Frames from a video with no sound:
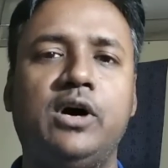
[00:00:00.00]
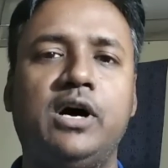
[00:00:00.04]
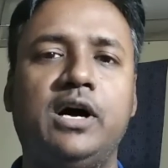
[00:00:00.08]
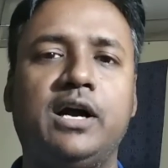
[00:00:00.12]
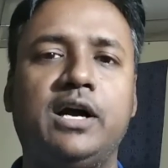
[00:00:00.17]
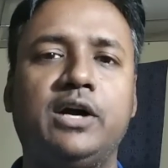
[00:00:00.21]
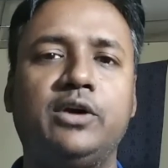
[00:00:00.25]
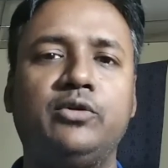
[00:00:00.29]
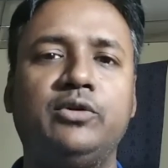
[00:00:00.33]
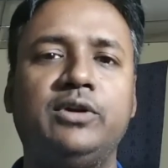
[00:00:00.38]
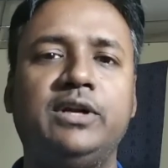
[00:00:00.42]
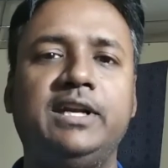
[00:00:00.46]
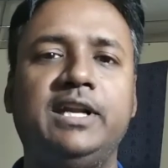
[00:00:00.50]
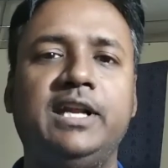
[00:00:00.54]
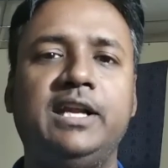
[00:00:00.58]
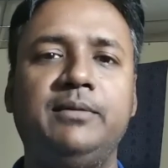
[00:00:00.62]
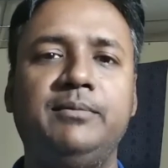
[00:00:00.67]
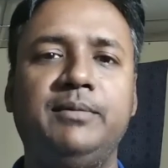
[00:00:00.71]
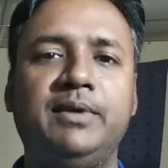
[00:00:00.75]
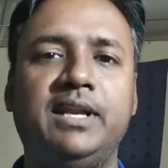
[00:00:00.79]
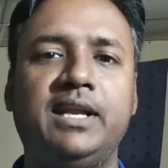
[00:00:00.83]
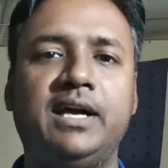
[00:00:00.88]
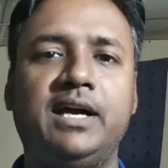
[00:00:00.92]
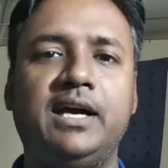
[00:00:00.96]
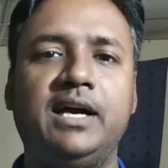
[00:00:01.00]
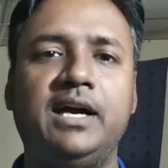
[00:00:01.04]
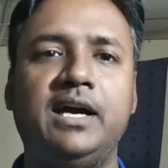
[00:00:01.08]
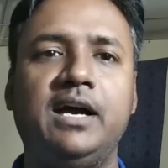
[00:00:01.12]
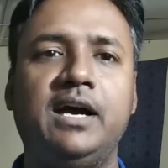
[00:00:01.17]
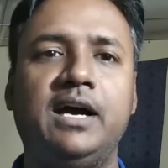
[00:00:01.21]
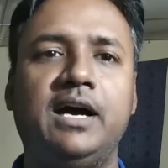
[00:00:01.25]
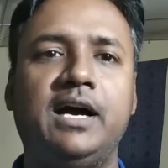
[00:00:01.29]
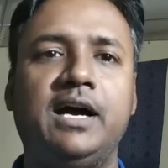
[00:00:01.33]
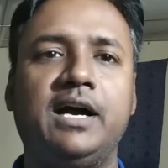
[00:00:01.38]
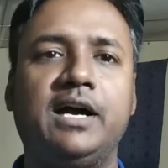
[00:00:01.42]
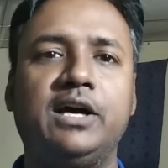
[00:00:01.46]
अगर उन्हें नहीं मिला
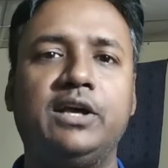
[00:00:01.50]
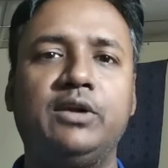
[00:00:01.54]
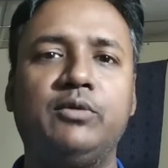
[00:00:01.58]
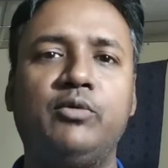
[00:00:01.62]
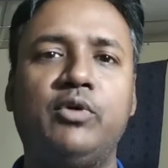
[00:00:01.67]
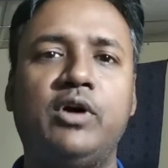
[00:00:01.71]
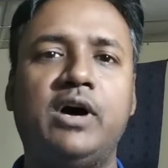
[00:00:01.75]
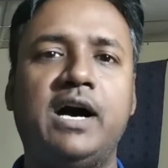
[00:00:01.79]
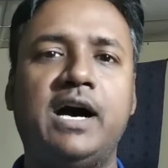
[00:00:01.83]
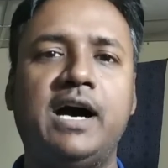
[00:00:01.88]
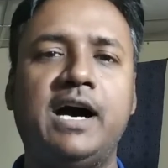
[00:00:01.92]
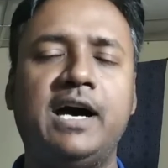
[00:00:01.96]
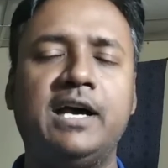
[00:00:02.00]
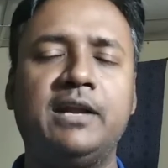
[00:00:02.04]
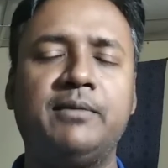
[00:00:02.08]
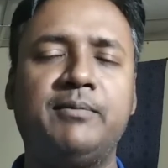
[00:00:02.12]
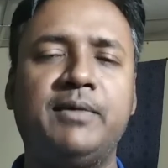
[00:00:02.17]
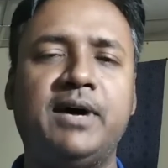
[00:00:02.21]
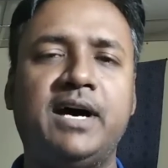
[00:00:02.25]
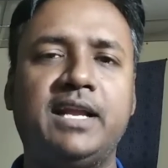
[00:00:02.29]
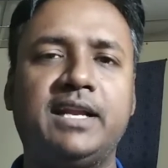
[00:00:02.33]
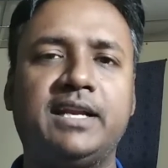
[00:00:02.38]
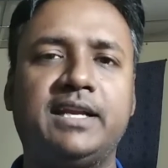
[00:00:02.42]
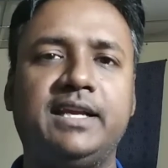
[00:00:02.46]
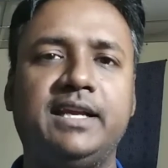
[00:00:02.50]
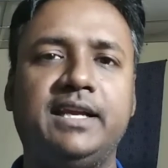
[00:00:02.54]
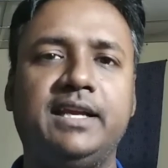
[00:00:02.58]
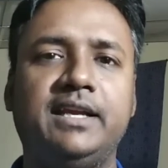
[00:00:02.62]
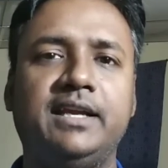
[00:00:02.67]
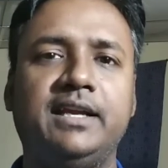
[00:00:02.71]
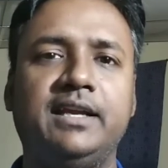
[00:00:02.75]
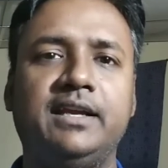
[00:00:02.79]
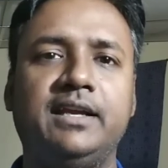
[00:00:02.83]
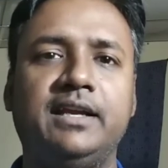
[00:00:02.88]
अगर वो हार मार के